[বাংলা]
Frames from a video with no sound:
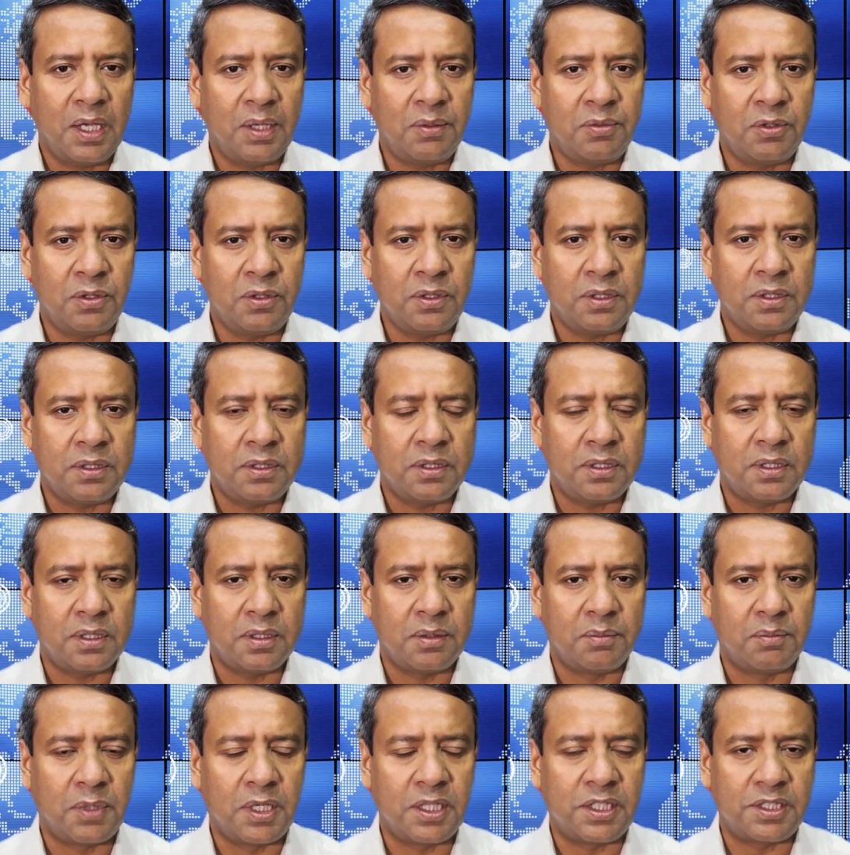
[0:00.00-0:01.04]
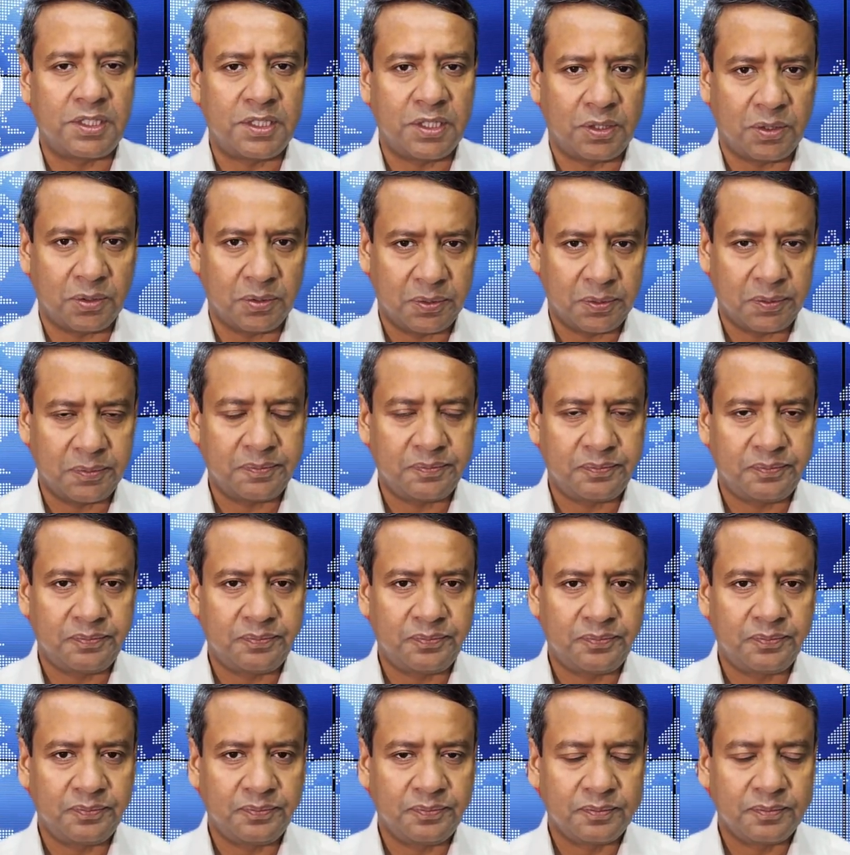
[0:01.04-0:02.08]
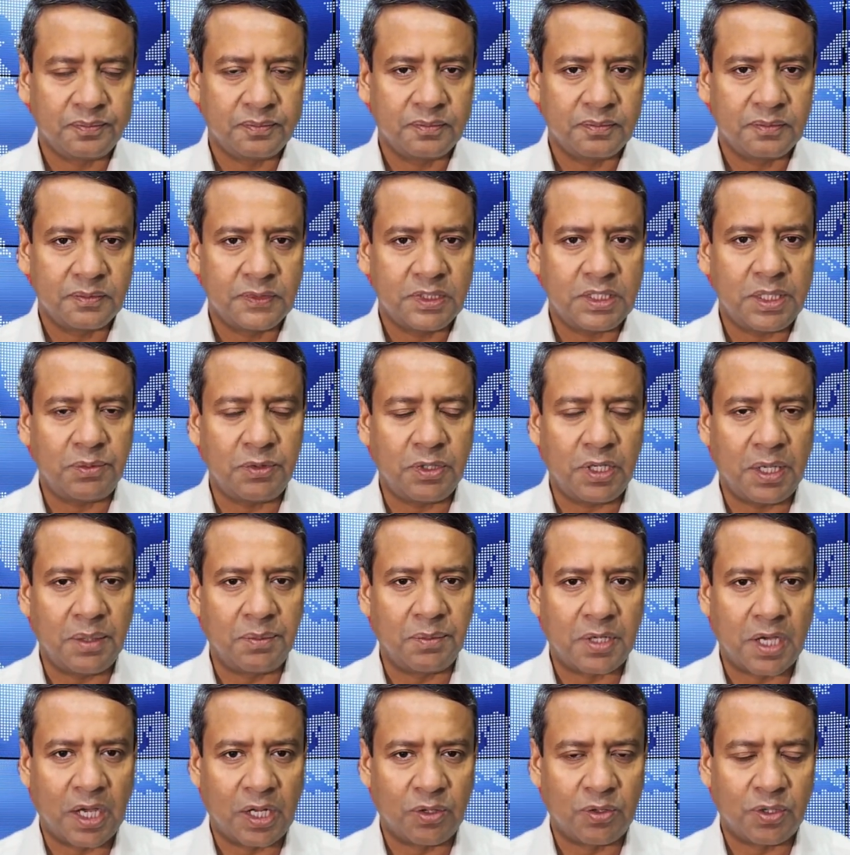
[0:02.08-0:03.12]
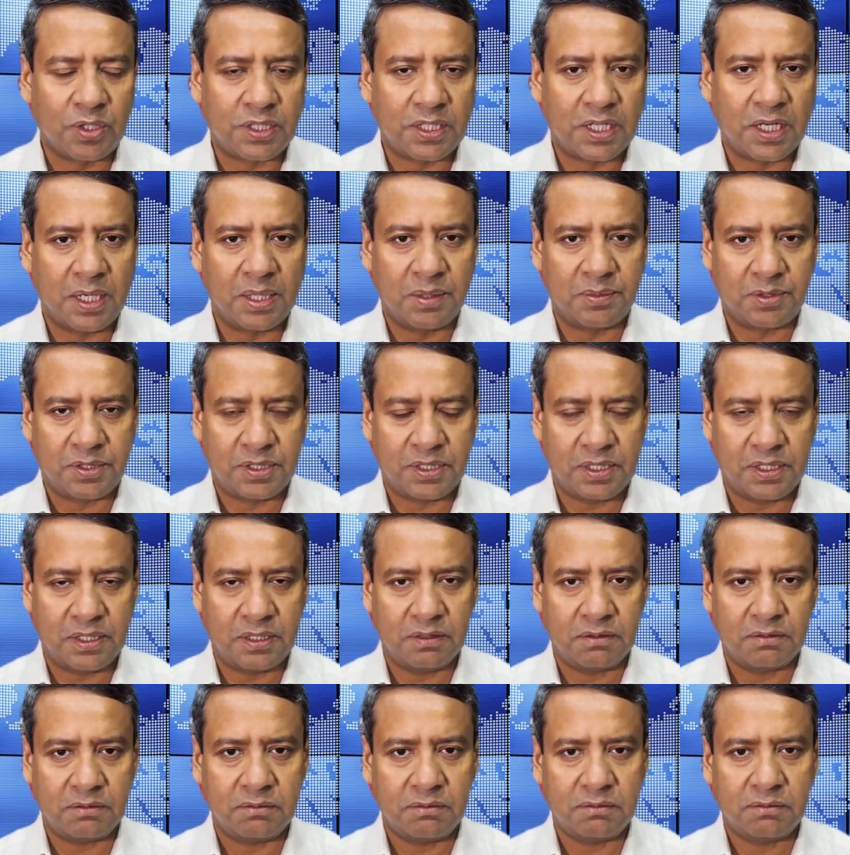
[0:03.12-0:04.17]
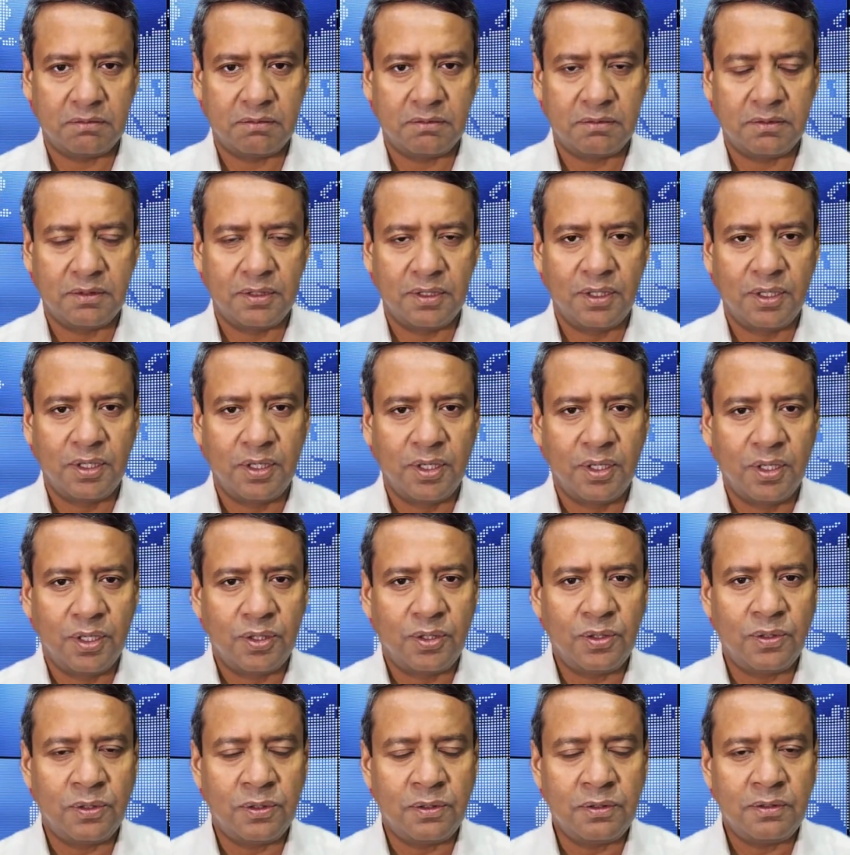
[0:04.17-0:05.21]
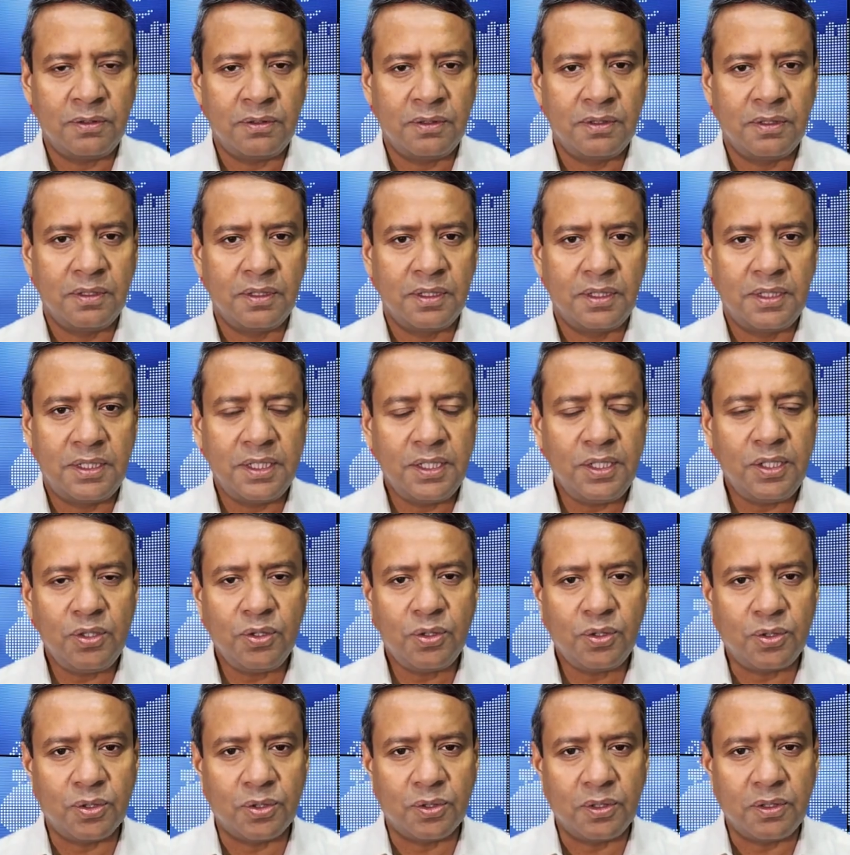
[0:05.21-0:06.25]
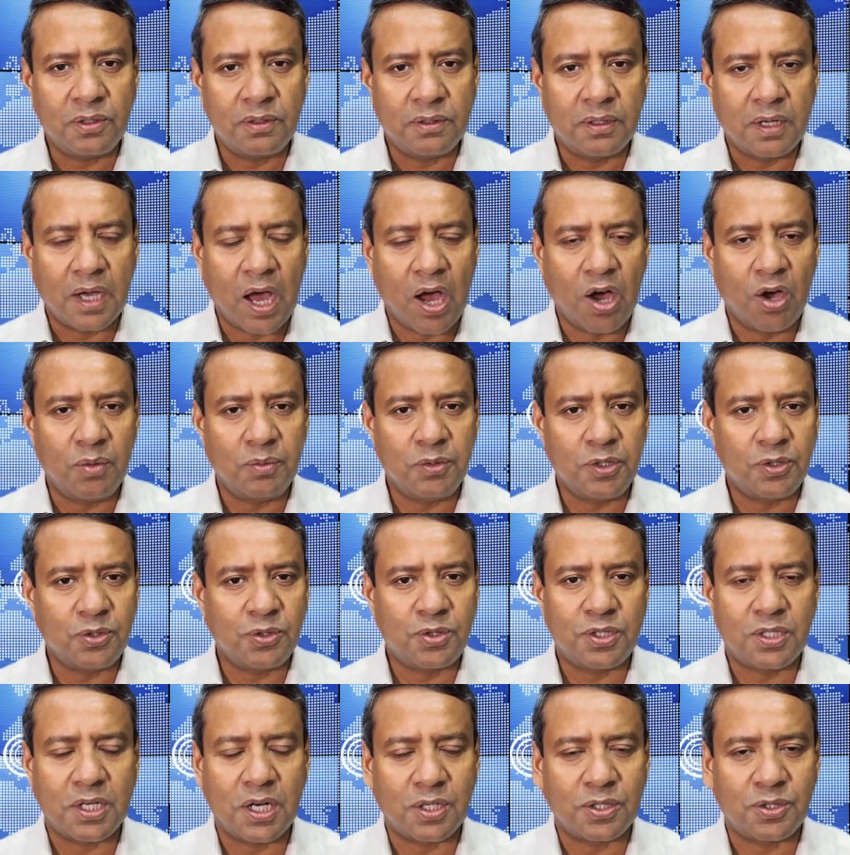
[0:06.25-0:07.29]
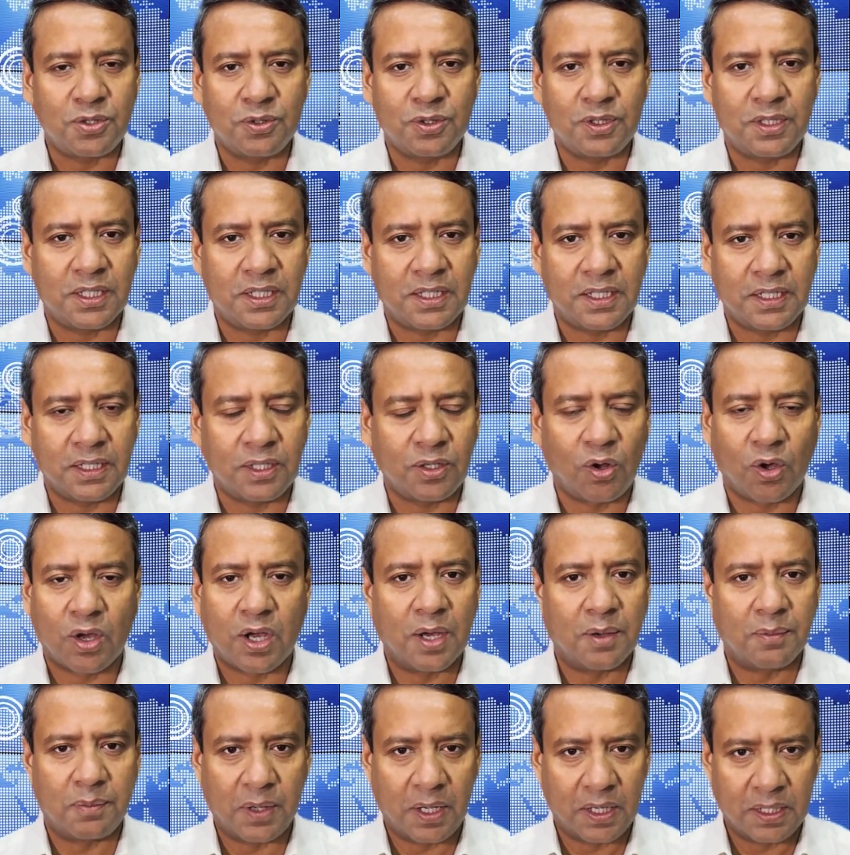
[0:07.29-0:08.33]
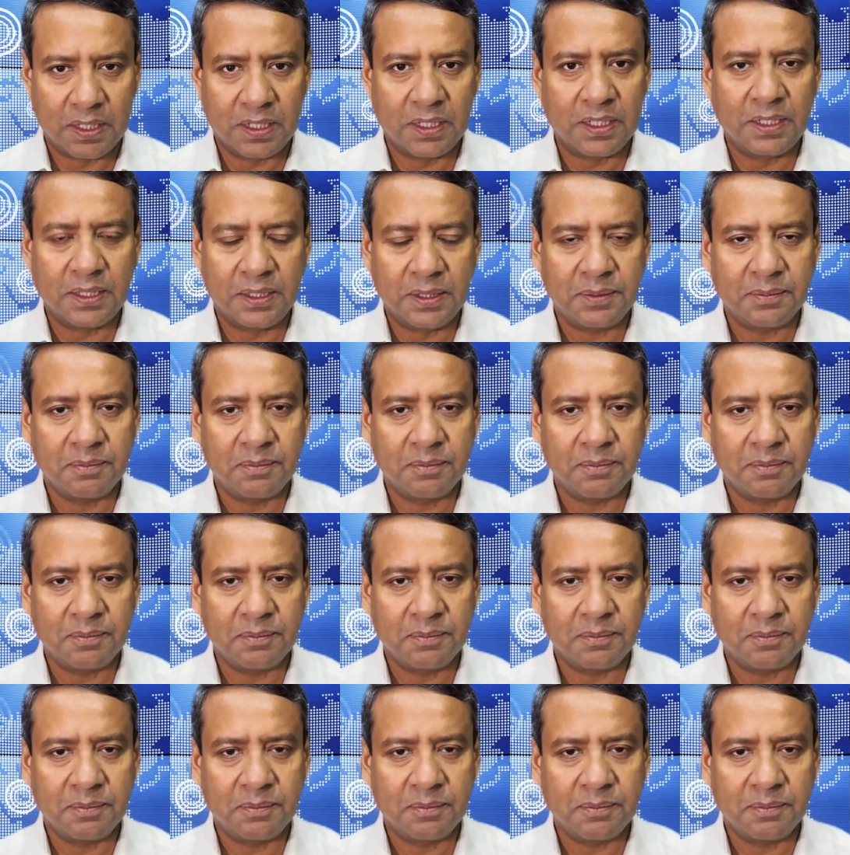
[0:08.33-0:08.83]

এবং মার্জিত যেমন এম কে আনোয়ার সাহেব ছিলেন তো তিনিও তো আওয়ামী দুঃশাসন থেকে রক্ষা পাননি